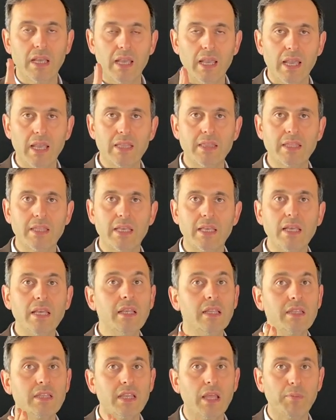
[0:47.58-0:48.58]

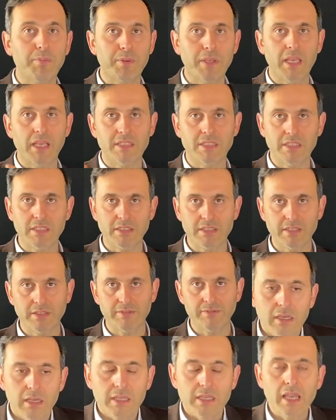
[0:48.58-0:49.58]
Etki tepki yasası.
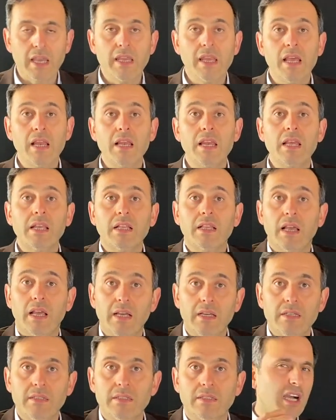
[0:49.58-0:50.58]

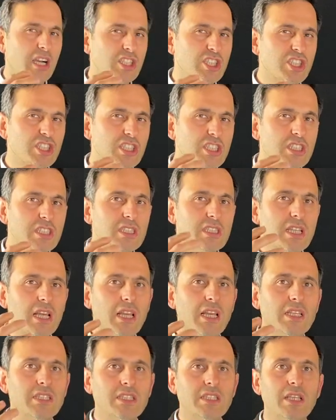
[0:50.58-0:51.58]
Genellikle aşırı
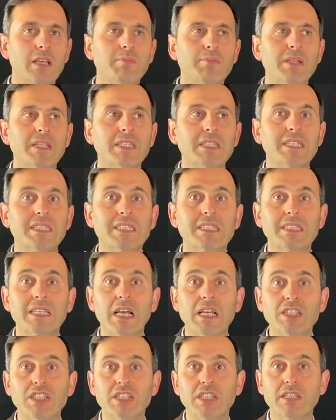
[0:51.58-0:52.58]
derecede bir
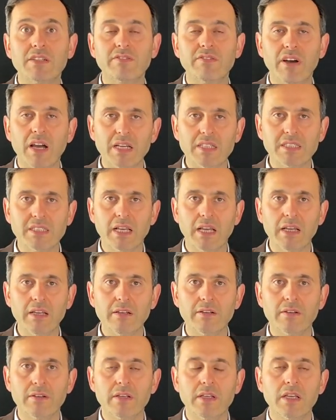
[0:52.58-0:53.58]
kıskançlık varsa
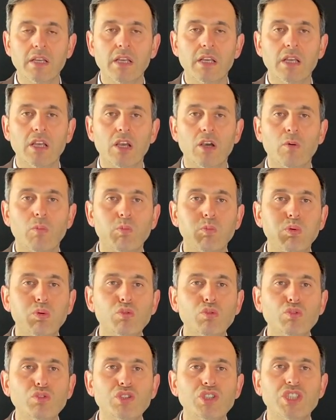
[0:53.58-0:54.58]

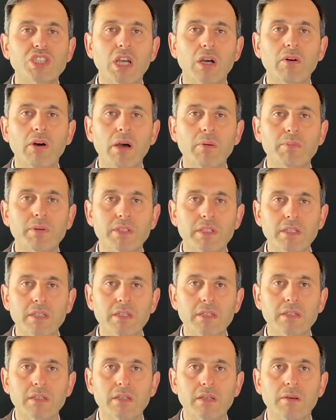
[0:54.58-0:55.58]
bunun cevabını
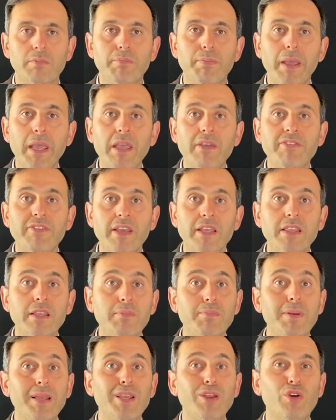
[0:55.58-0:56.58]

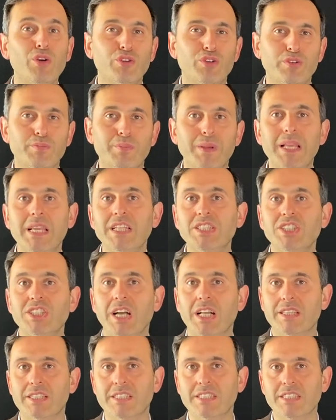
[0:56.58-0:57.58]
beyefendi biliyordur
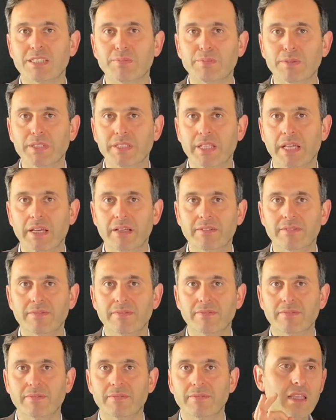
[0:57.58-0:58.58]
bilinçaltı kısmında
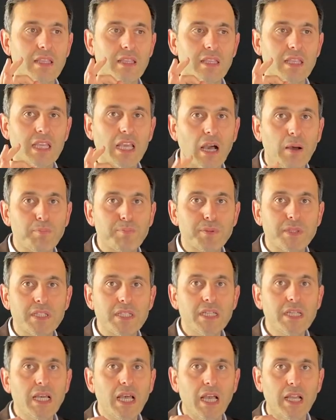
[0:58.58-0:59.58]

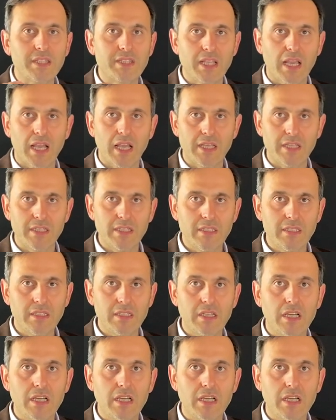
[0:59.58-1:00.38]
yaptığı hatayı